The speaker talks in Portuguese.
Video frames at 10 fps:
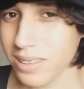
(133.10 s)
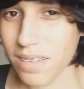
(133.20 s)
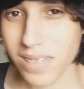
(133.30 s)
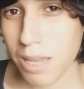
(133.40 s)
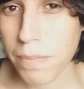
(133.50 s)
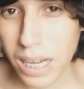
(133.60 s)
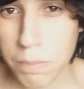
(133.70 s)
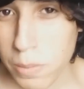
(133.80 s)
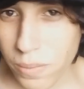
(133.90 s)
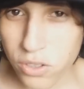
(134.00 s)
Você deve ter
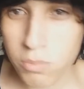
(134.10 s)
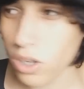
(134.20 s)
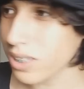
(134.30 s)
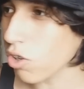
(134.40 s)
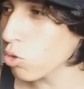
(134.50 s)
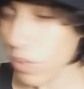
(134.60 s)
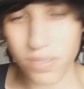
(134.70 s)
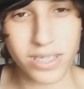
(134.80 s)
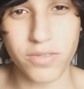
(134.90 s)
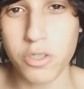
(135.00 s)
reparado pelo perfil do meu canal que eu nunca
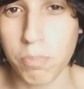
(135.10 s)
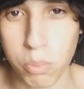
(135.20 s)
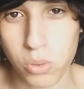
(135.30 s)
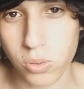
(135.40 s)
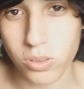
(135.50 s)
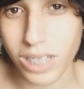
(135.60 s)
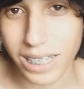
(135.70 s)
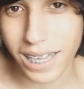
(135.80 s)
faço vídeo puto, tá